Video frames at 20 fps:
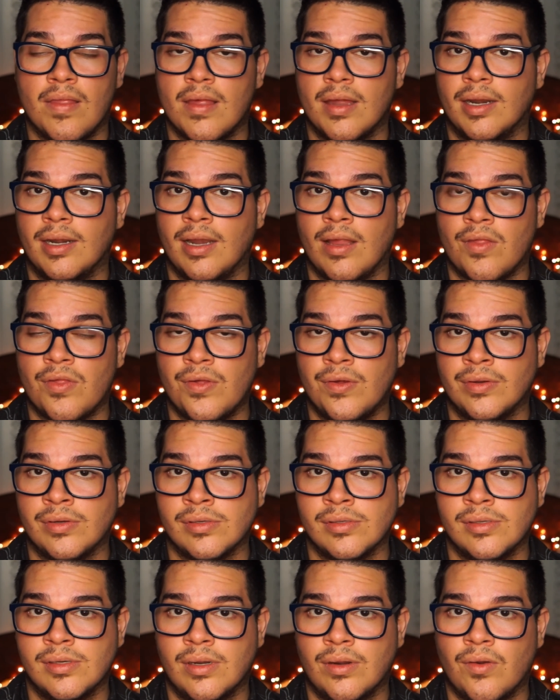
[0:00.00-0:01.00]
Esa
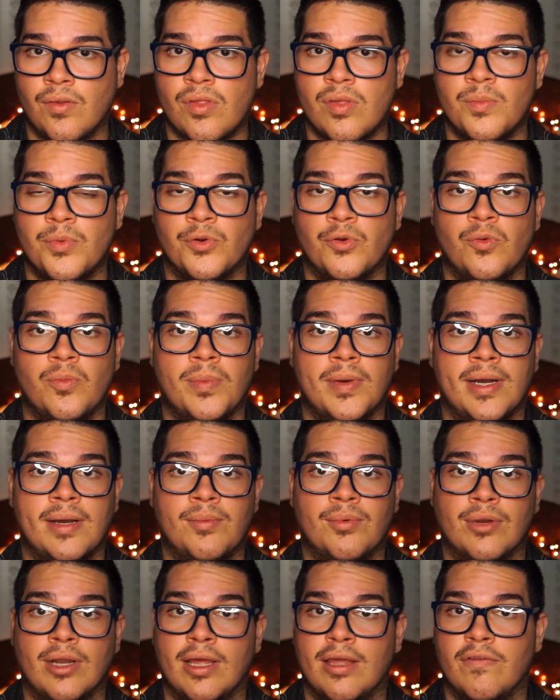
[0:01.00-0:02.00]
relación no se
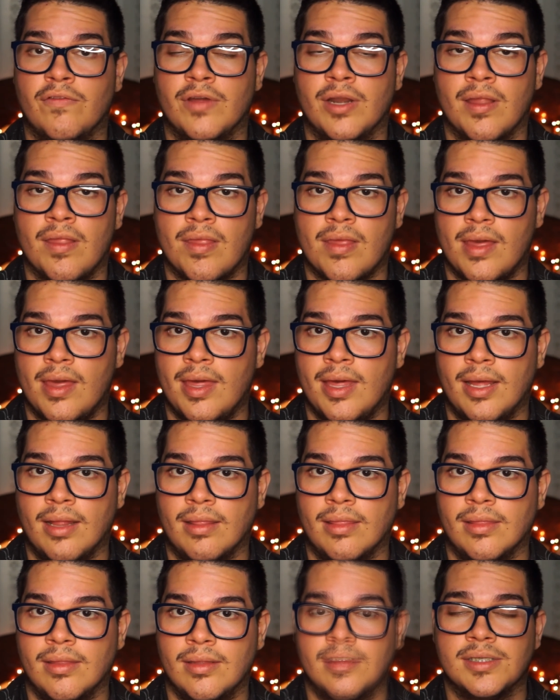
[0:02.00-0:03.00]
preocupaba por la diferencia de
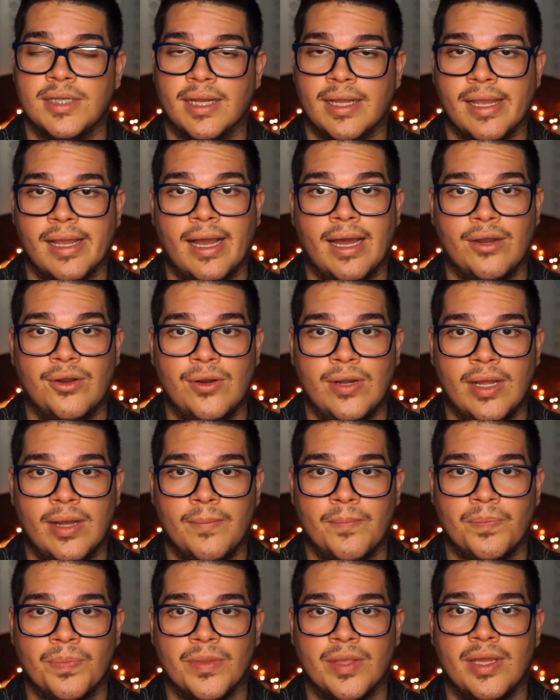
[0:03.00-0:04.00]
edad, ya que
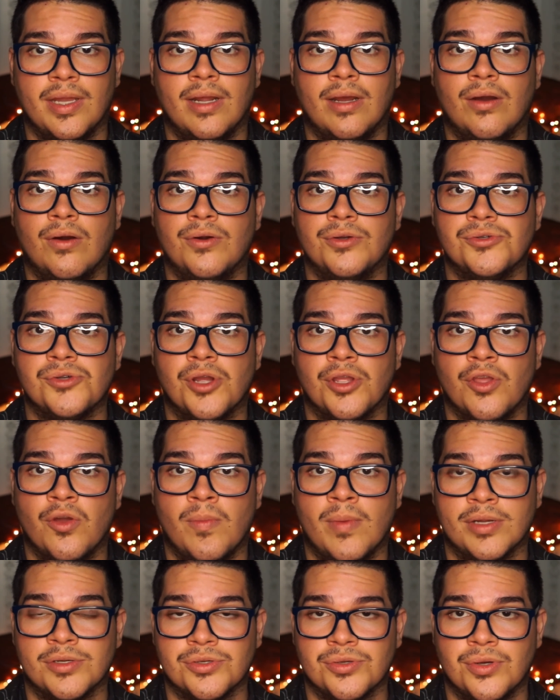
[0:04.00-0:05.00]
Carola era 8
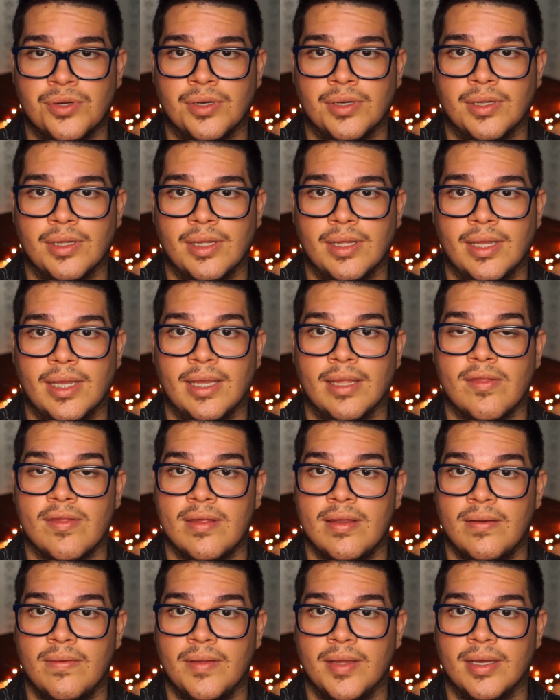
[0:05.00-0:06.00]
años mayor que
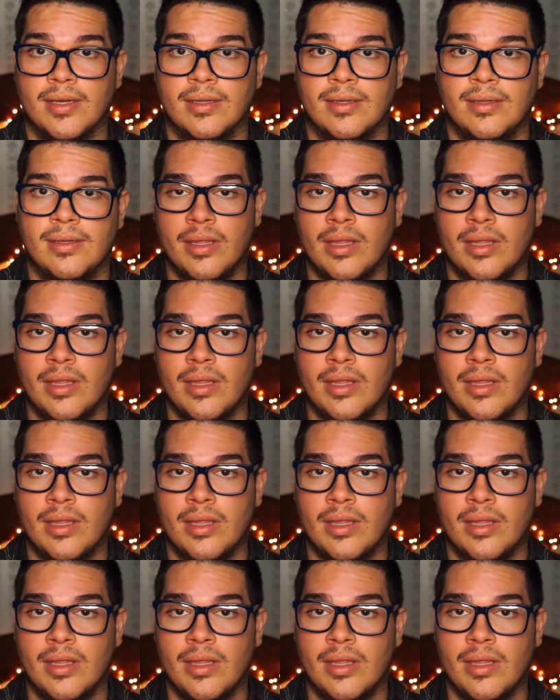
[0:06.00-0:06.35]
Silvia,